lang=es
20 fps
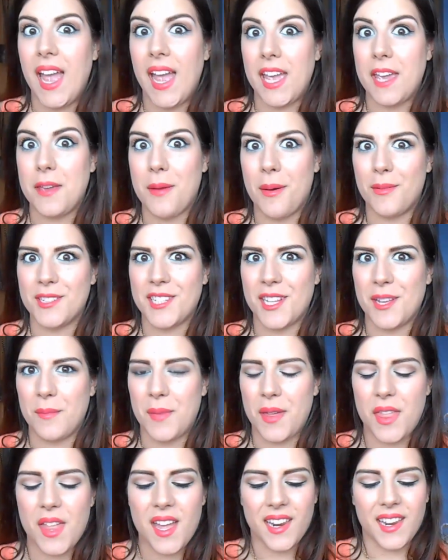y vamos a
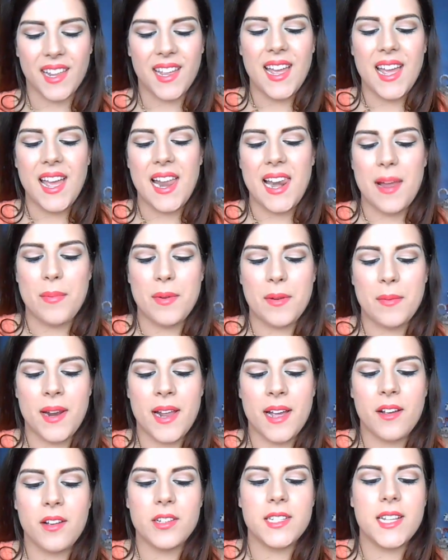empezar. La
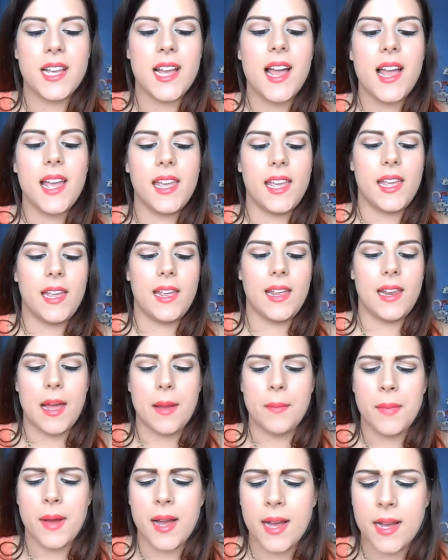primera cosa y la
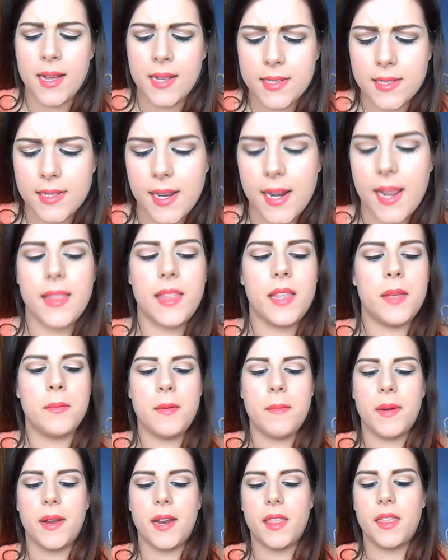más grande me
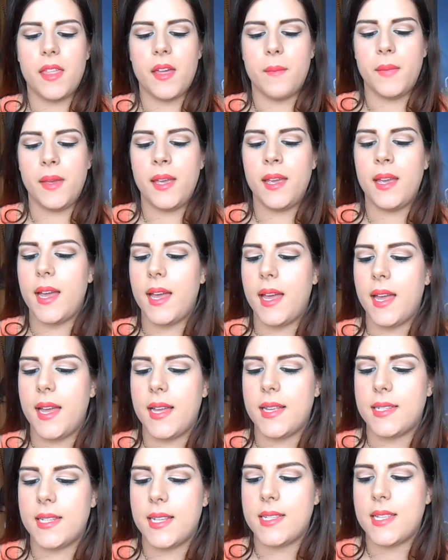parece a mí
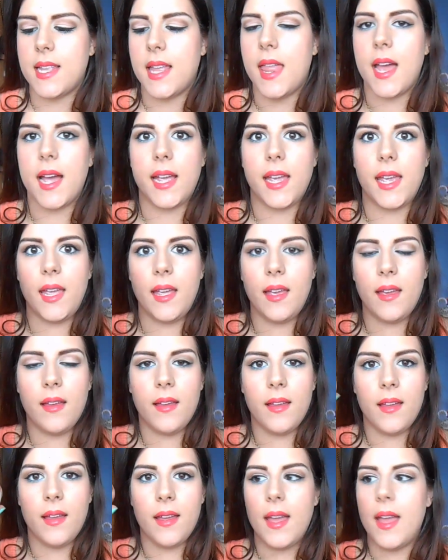es esta de aquí
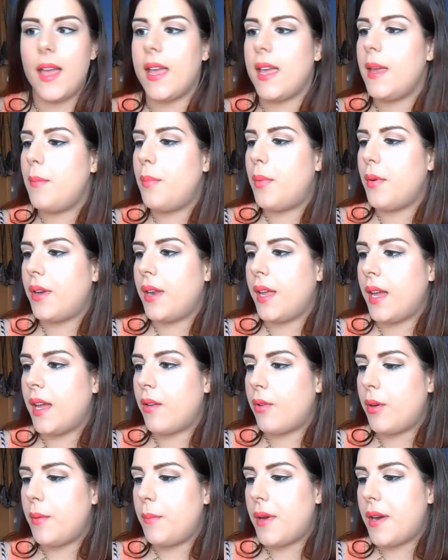y pone
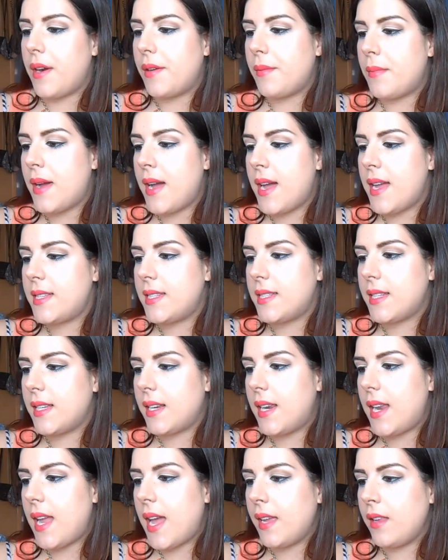Repair Mask
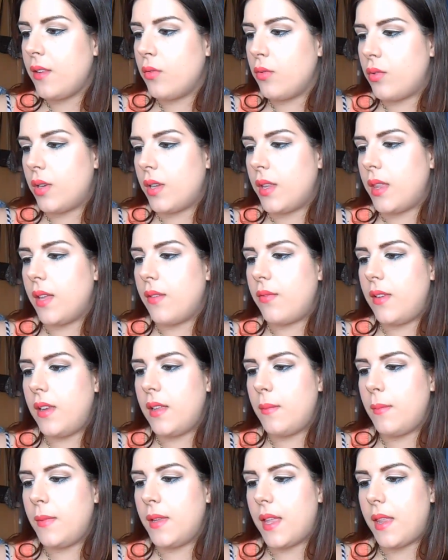Line Nutritive
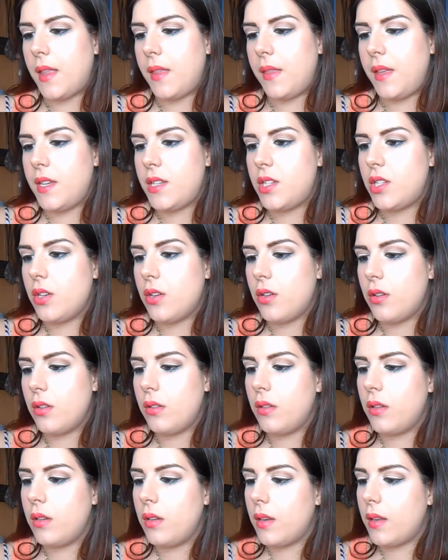Limited
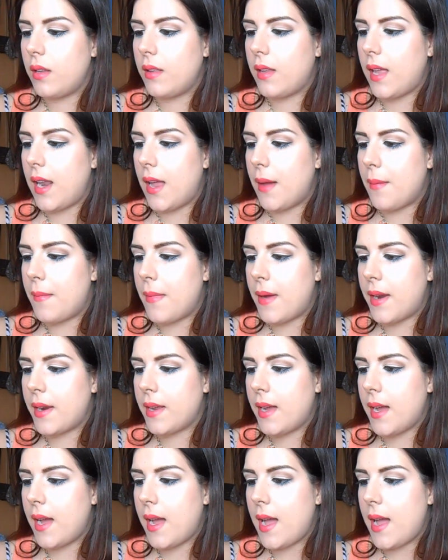Edition de la
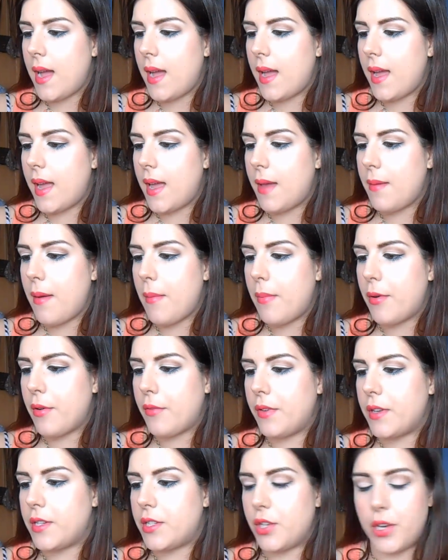marca Eva
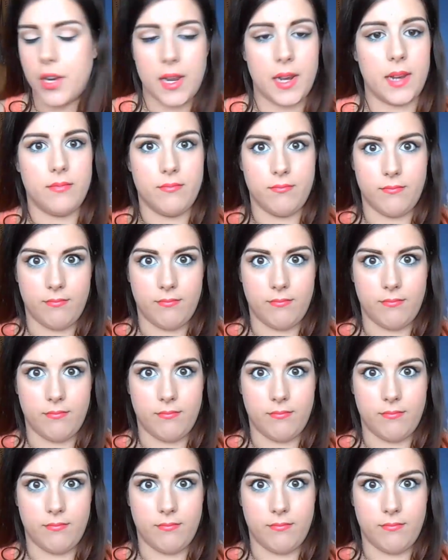Profesional.